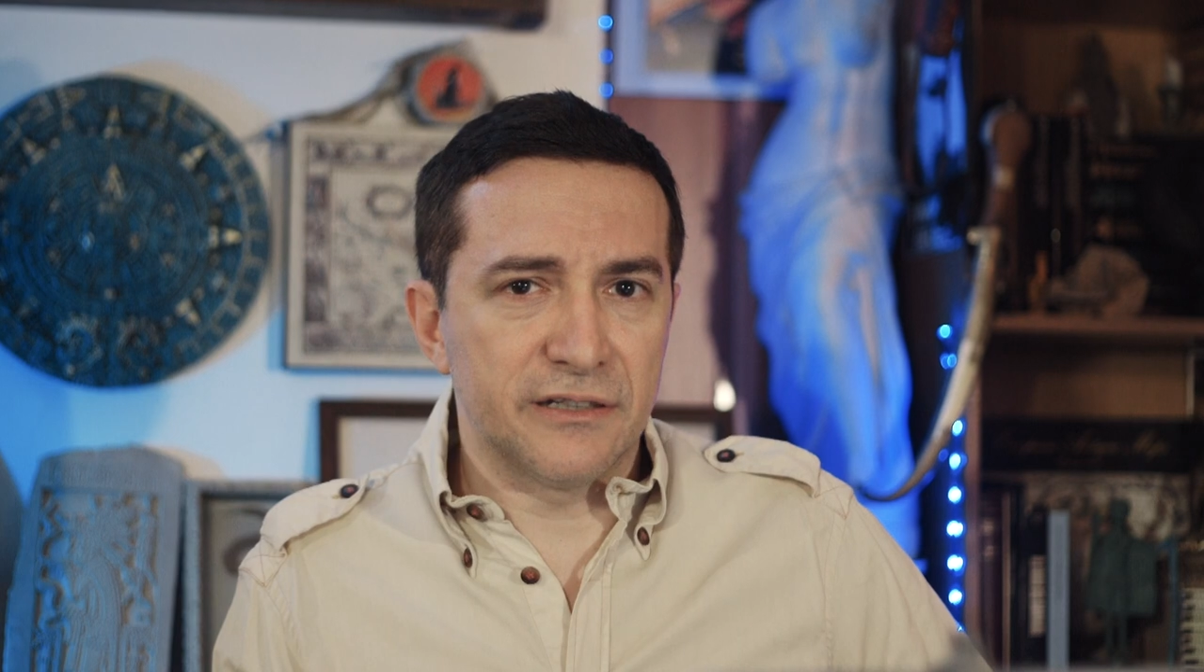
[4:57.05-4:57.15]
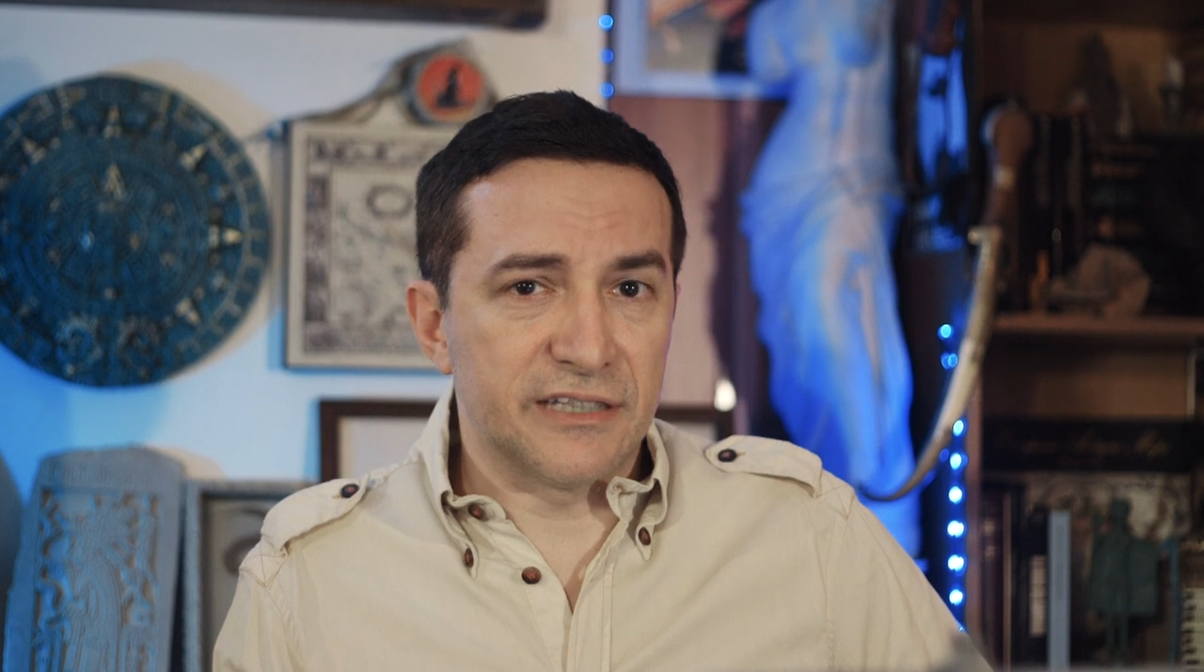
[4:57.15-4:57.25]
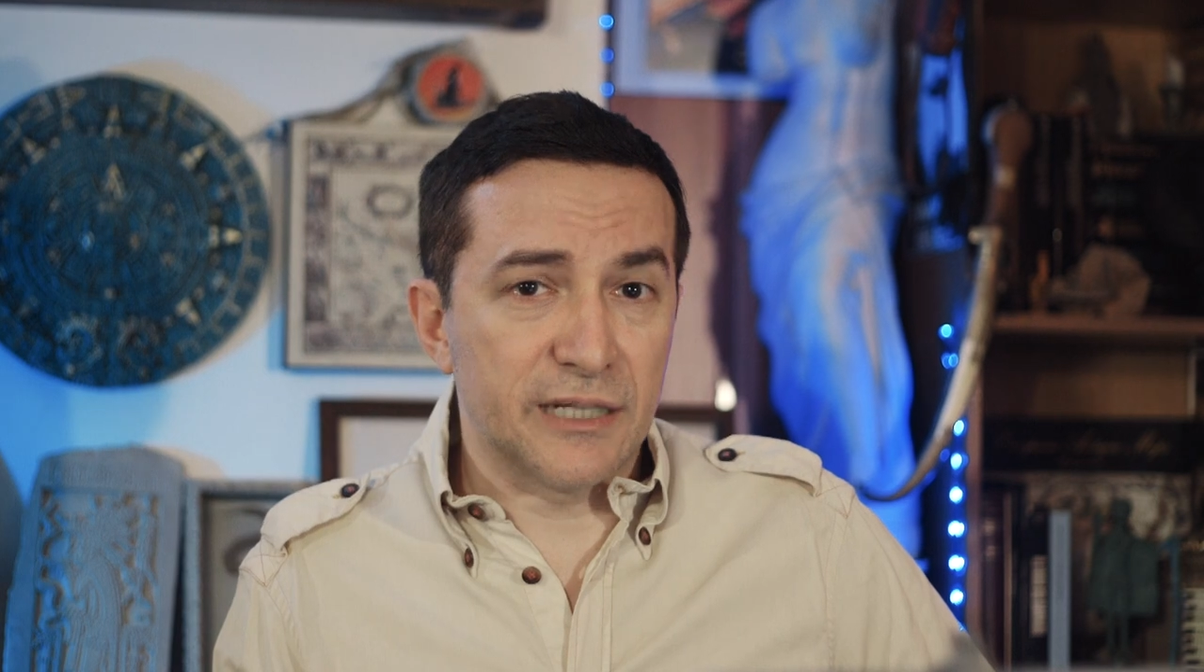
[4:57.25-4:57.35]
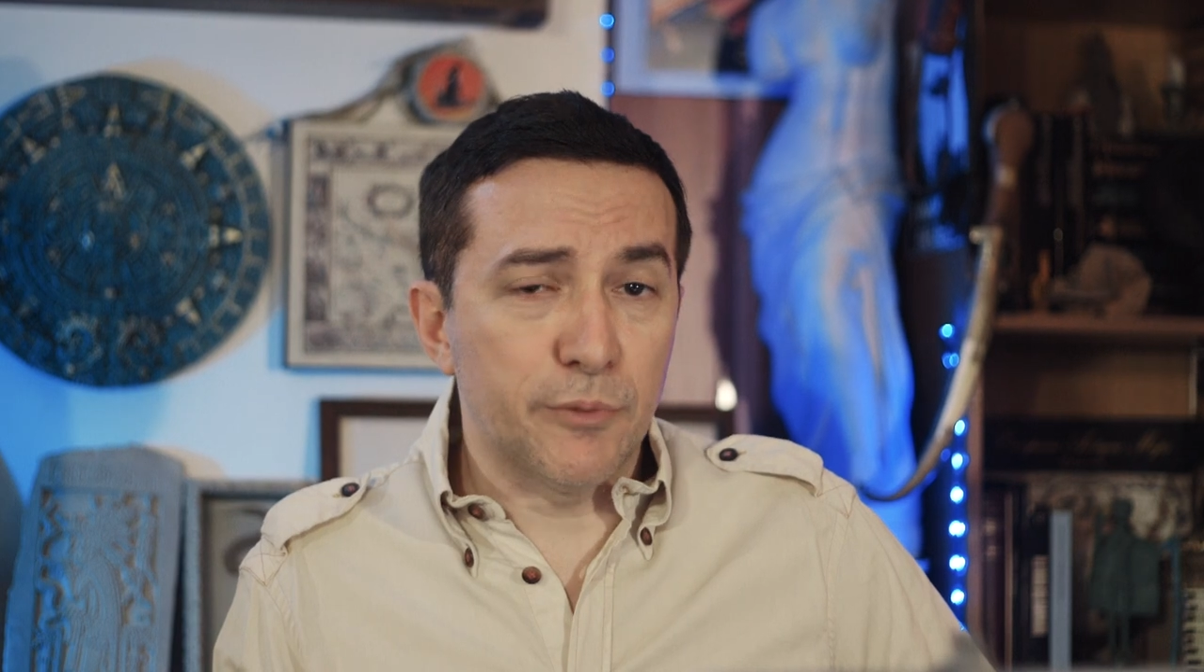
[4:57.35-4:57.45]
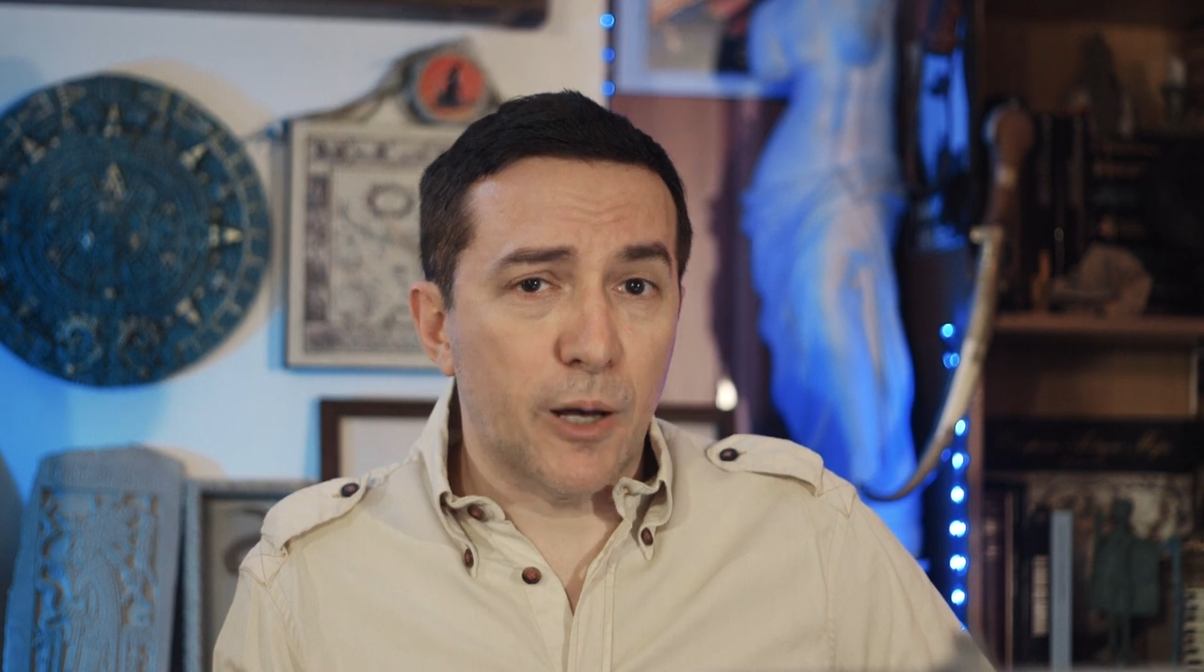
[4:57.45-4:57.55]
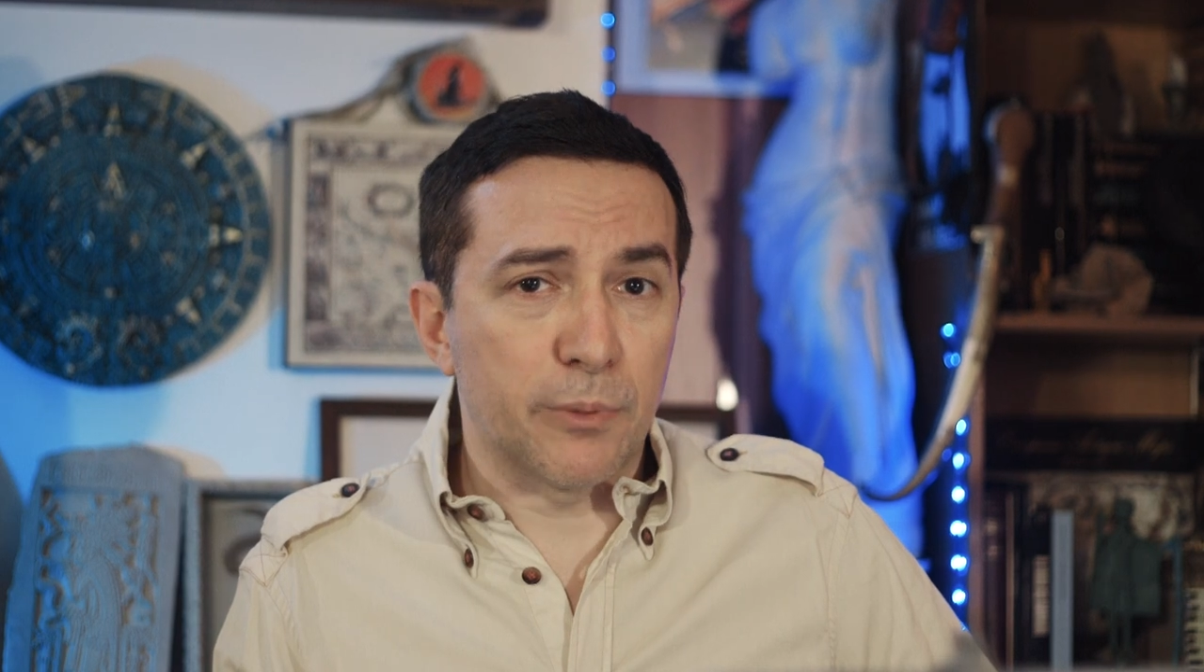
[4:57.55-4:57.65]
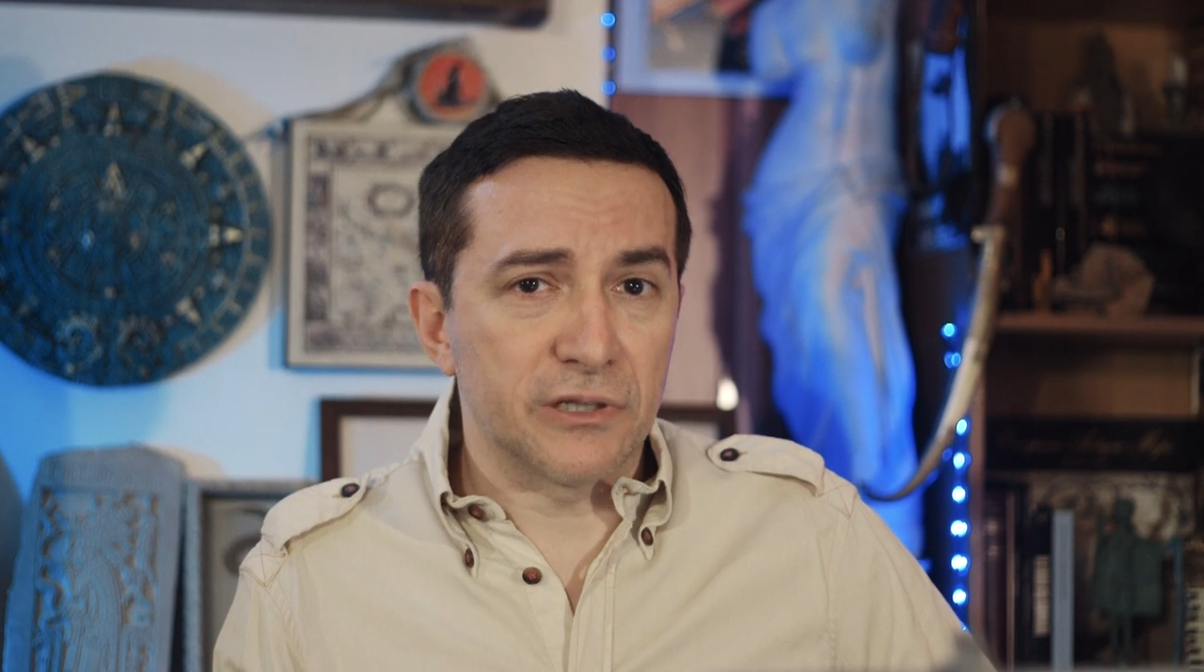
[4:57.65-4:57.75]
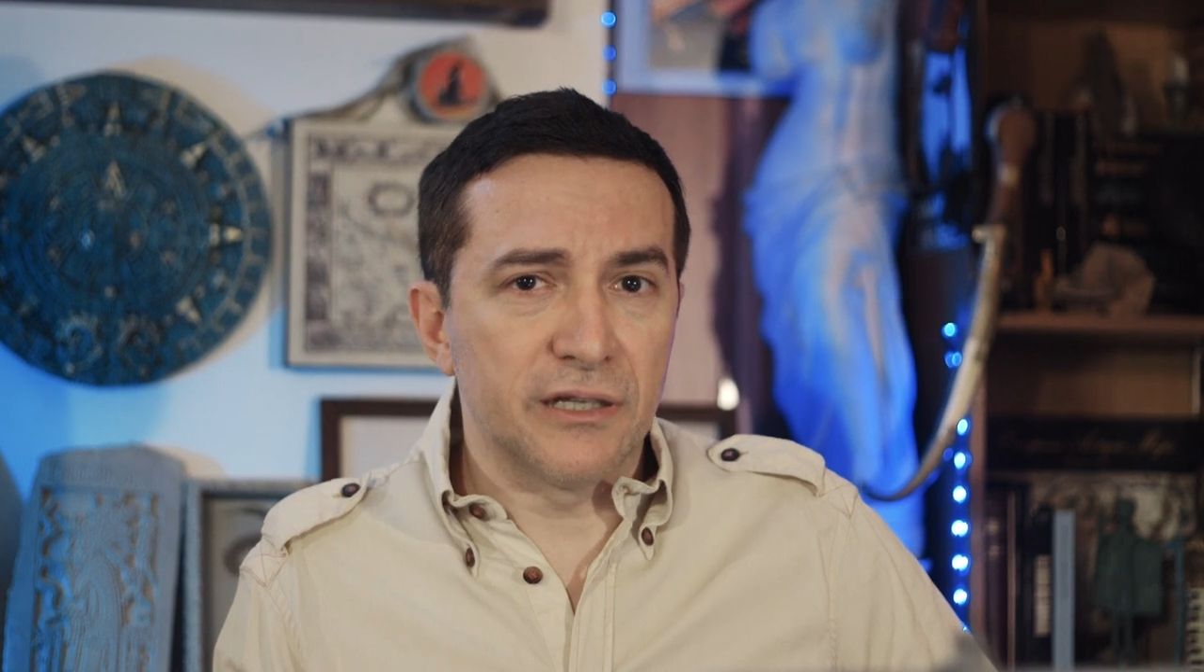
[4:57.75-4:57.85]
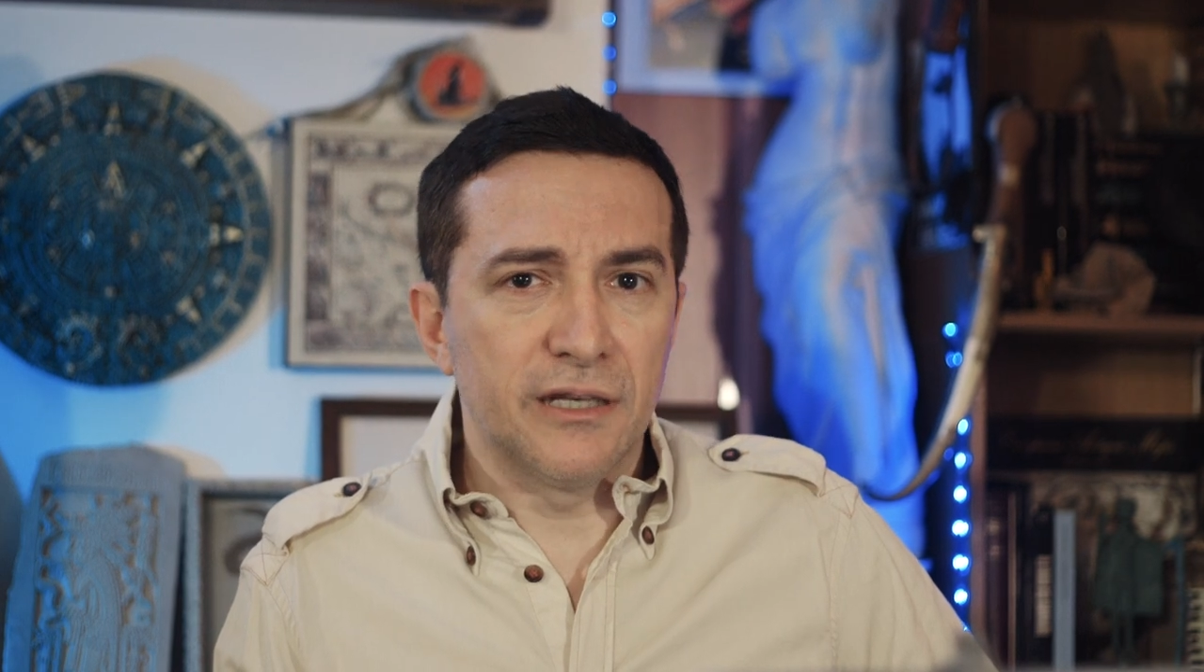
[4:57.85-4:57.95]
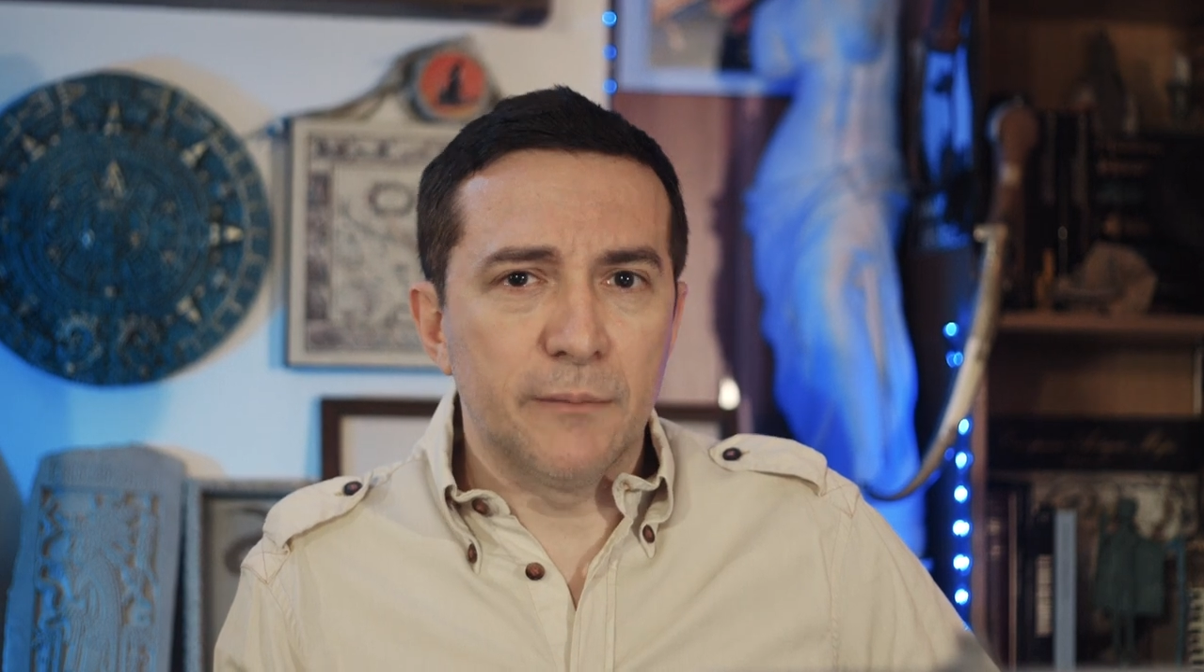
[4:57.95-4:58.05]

interi popoli,